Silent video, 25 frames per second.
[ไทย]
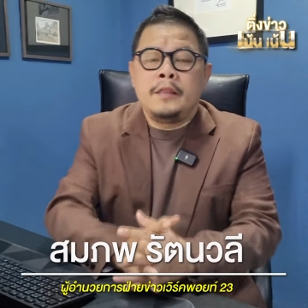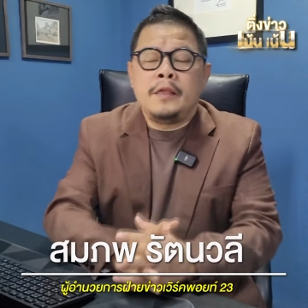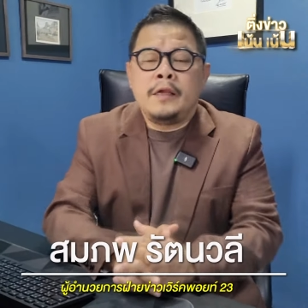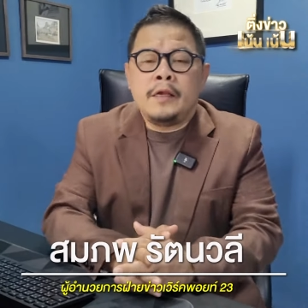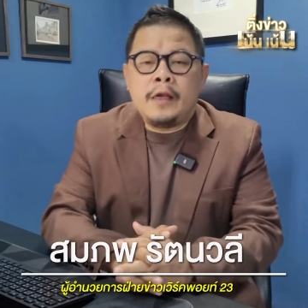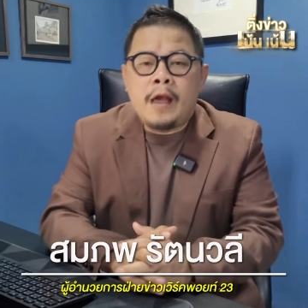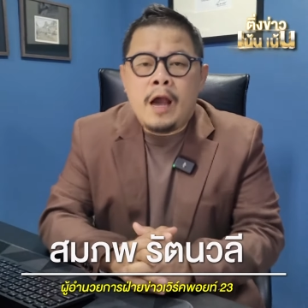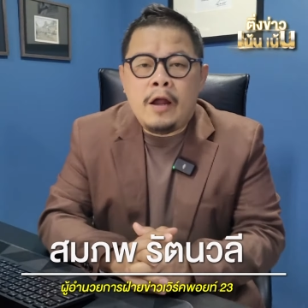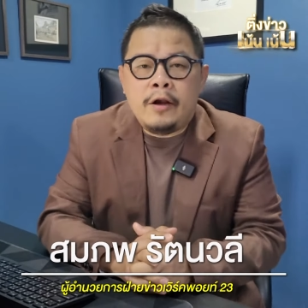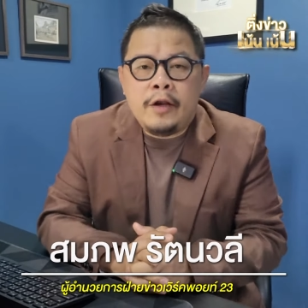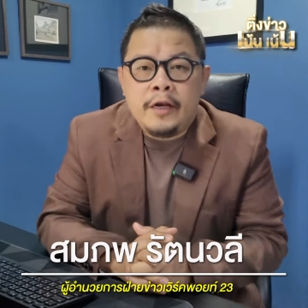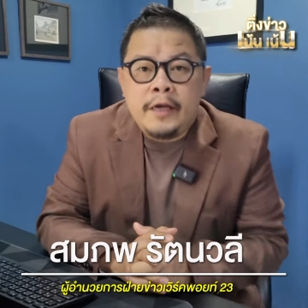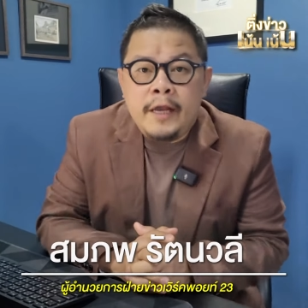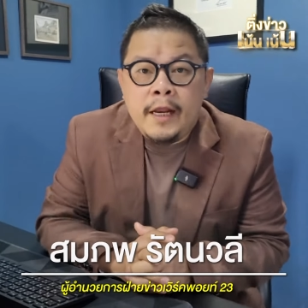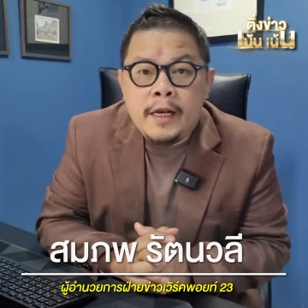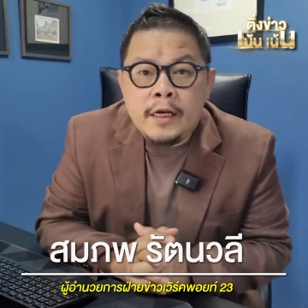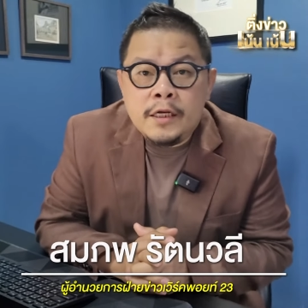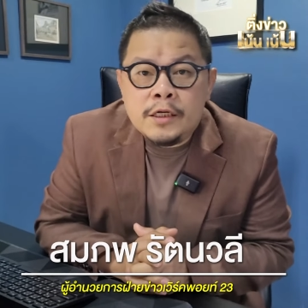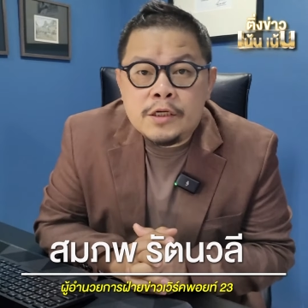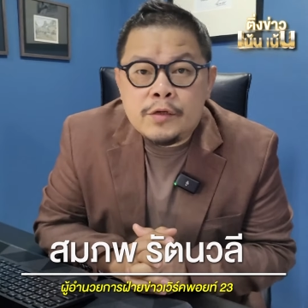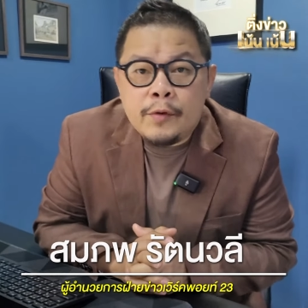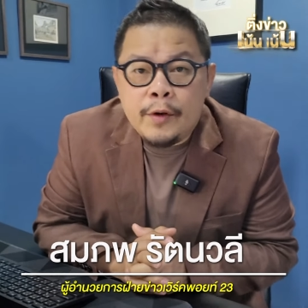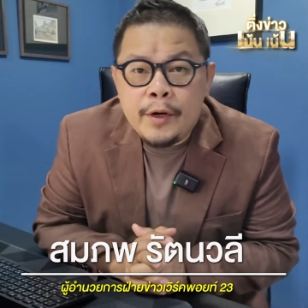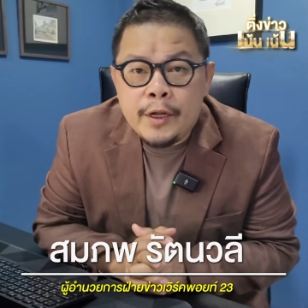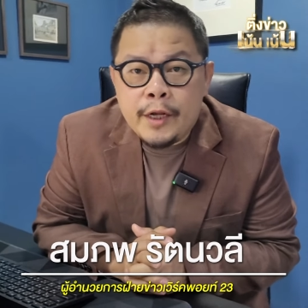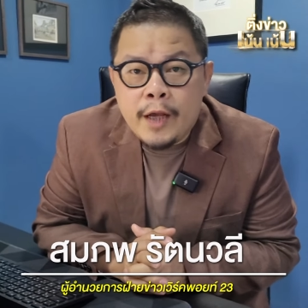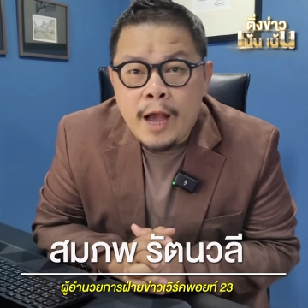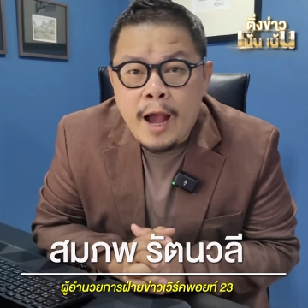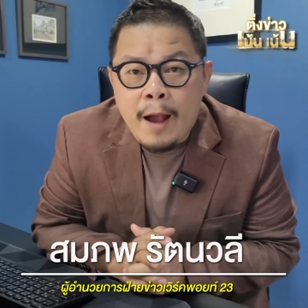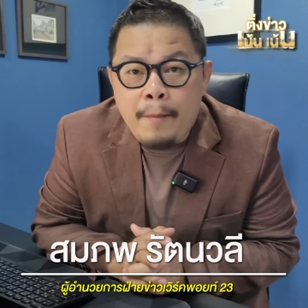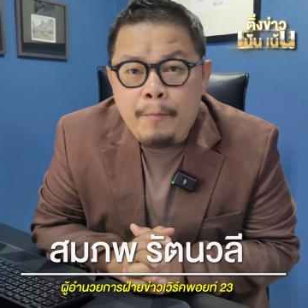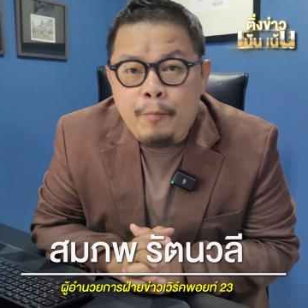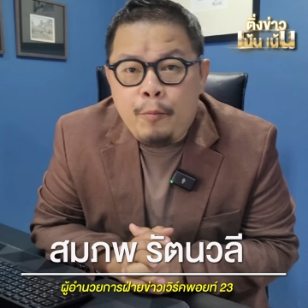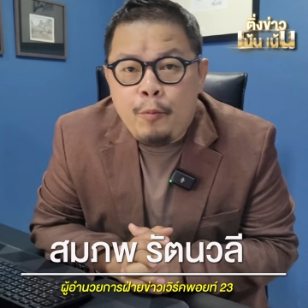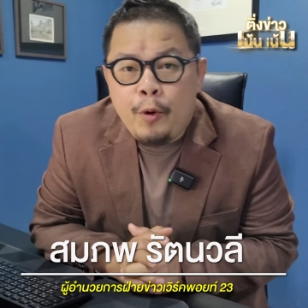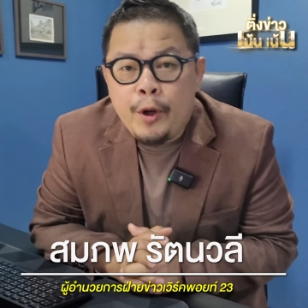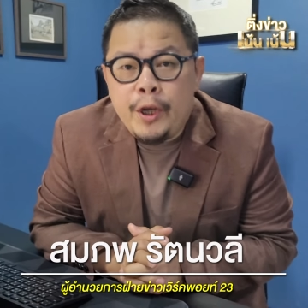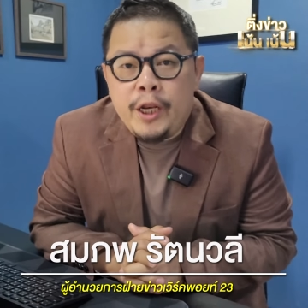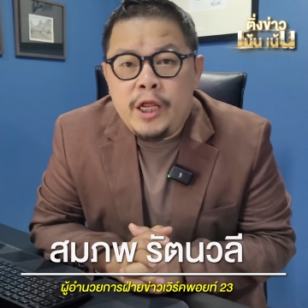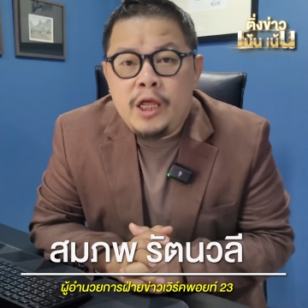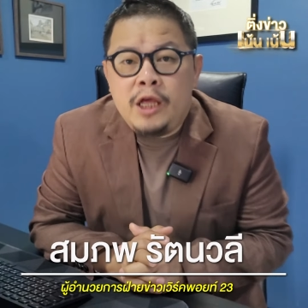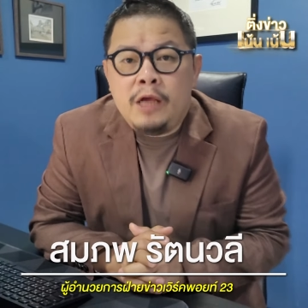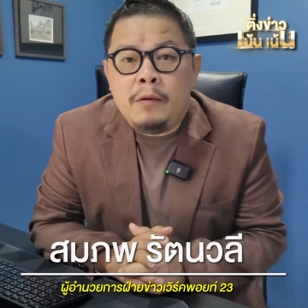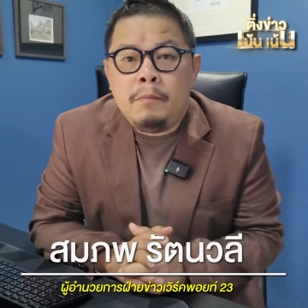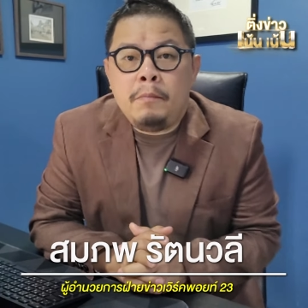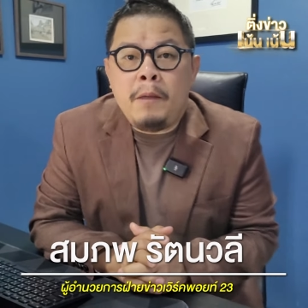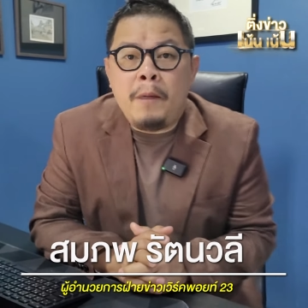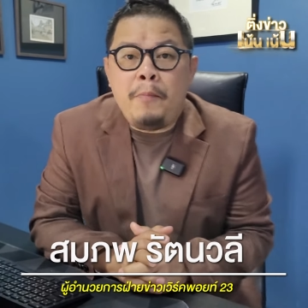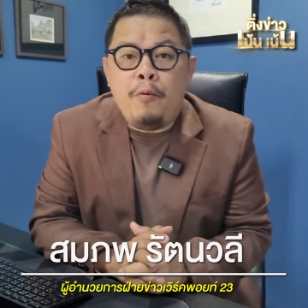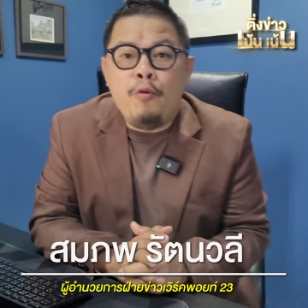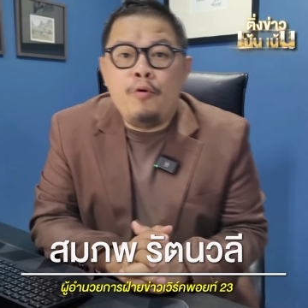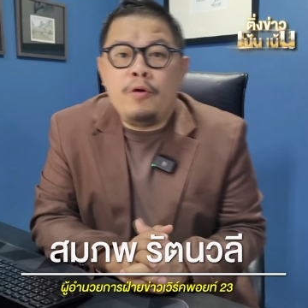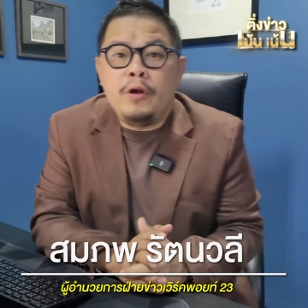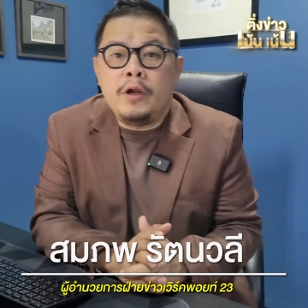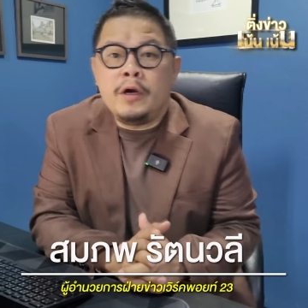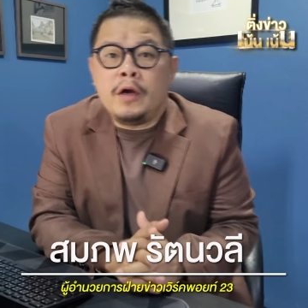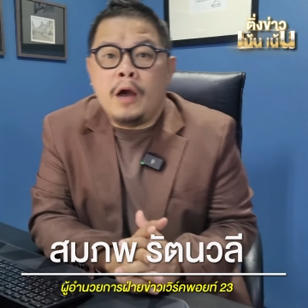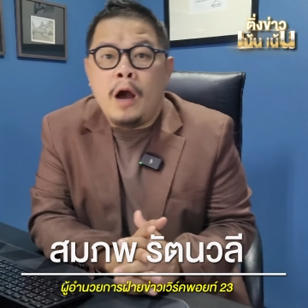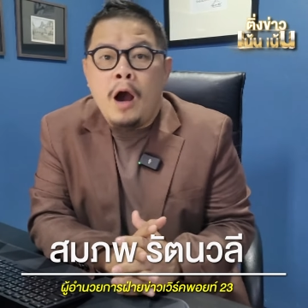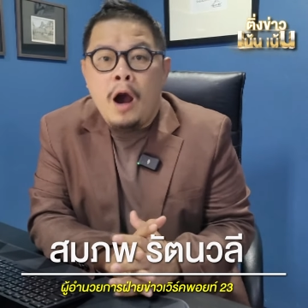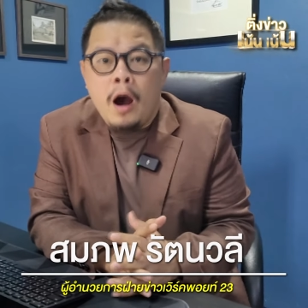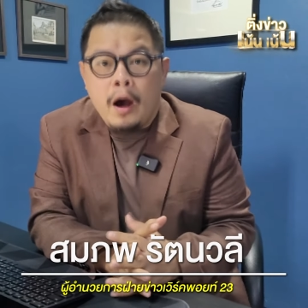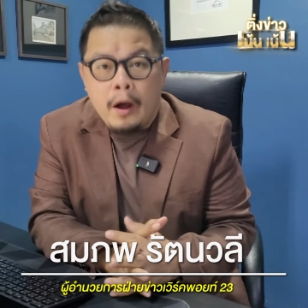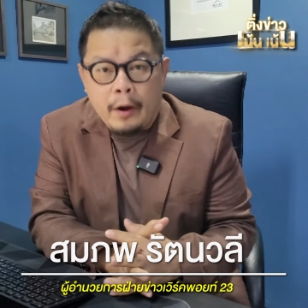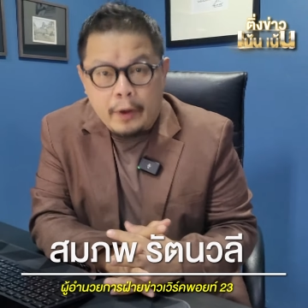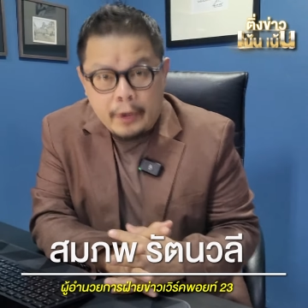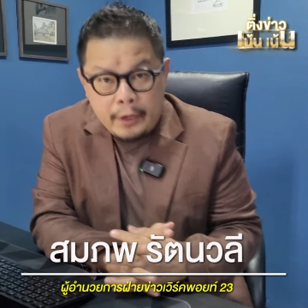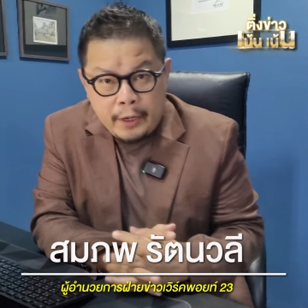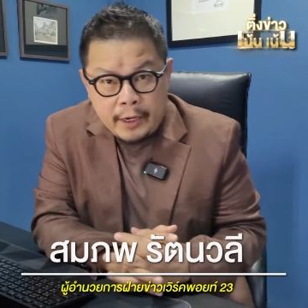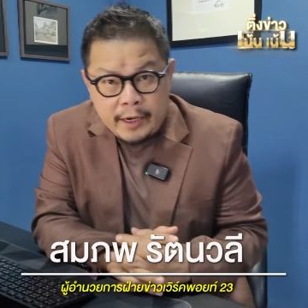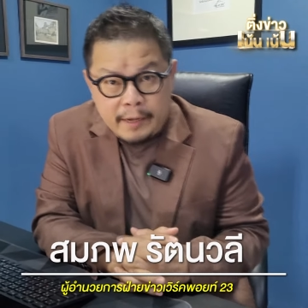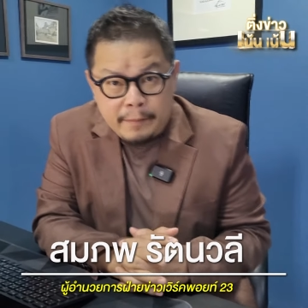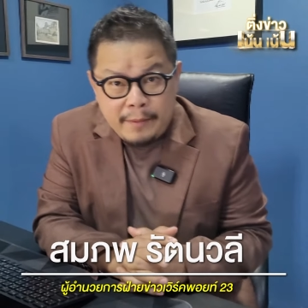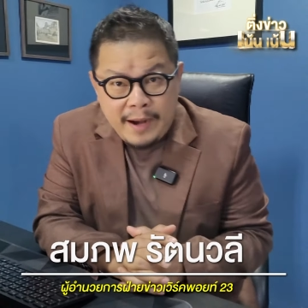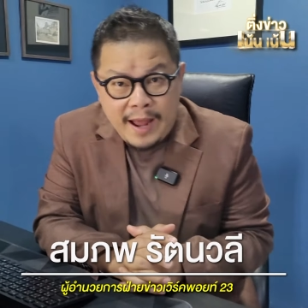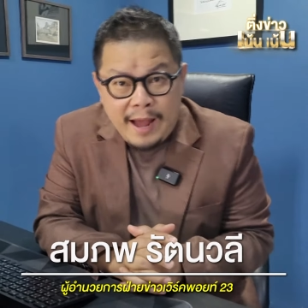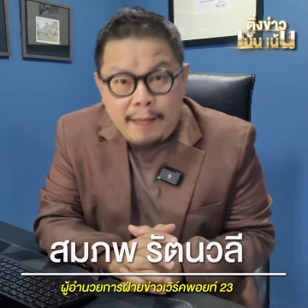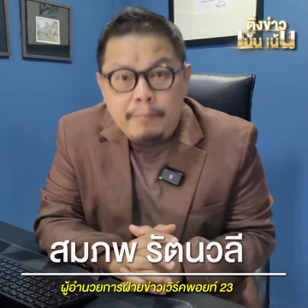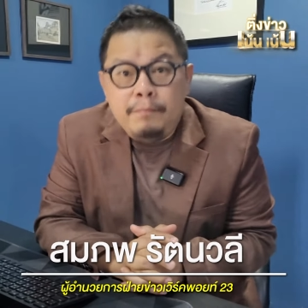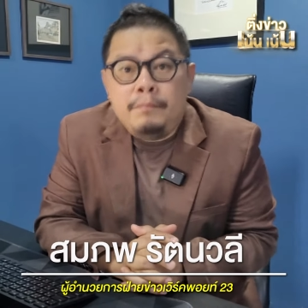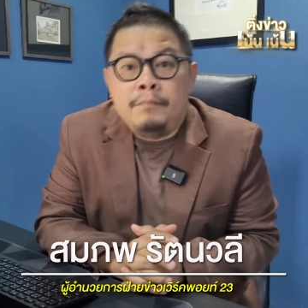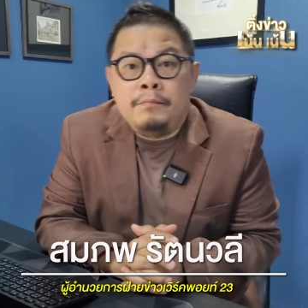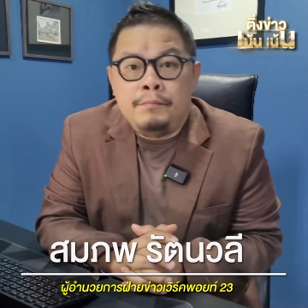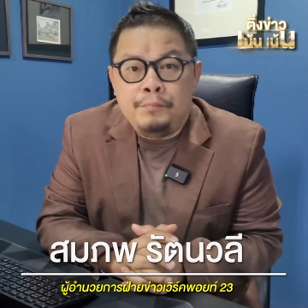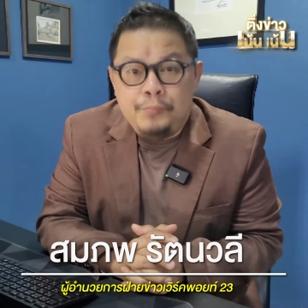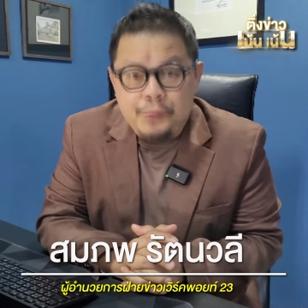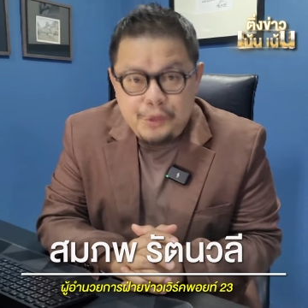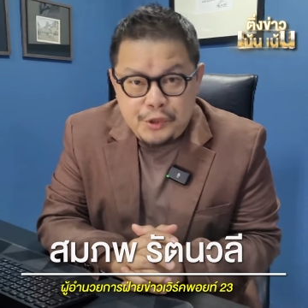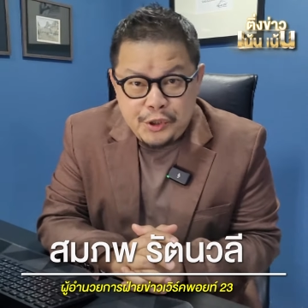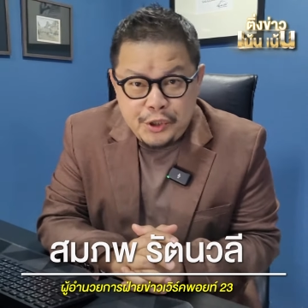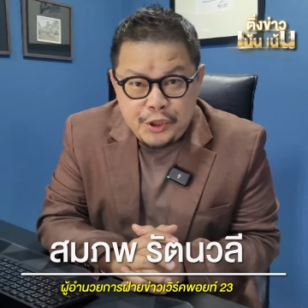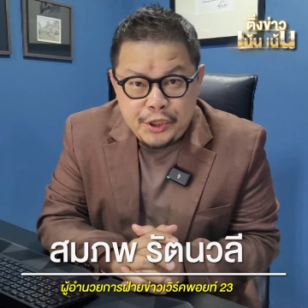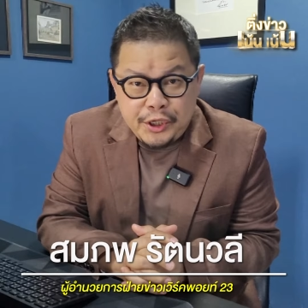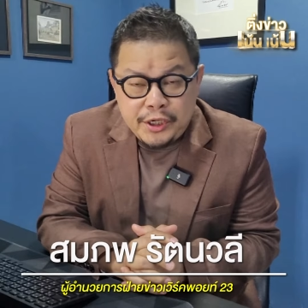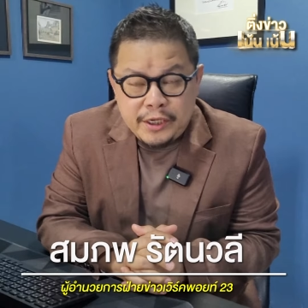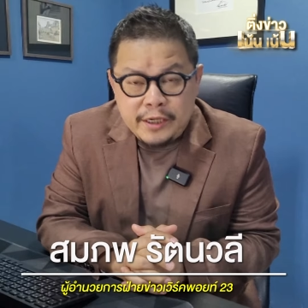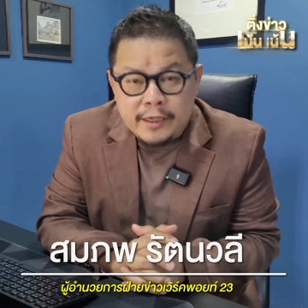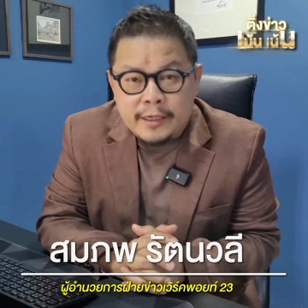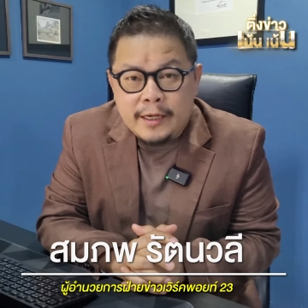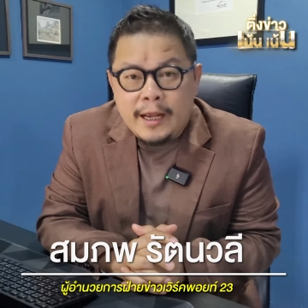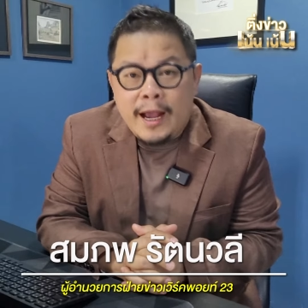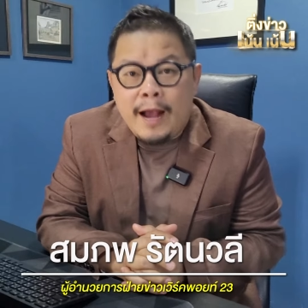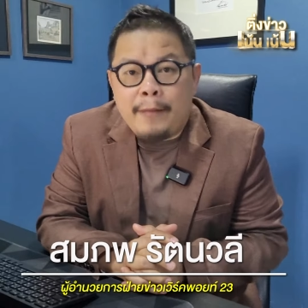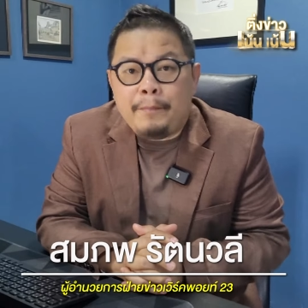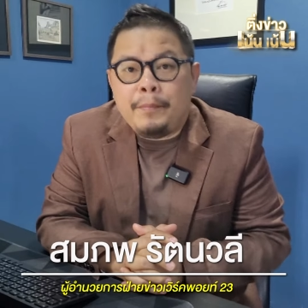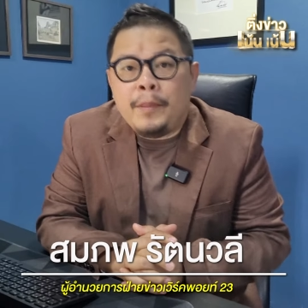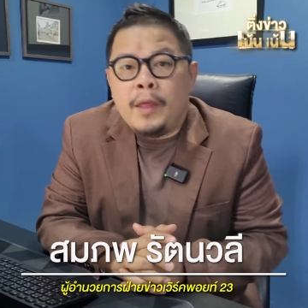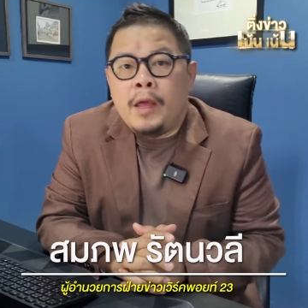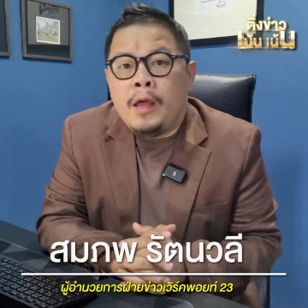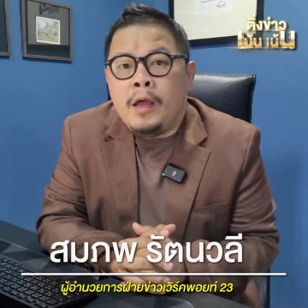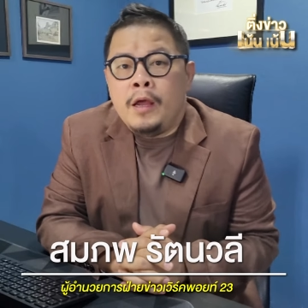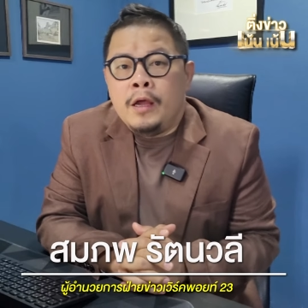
อีกข่าวเน้นๆสวัสดีครับวันนี้มาพูดเรื่องเรือดำน้ำจีนนะครับ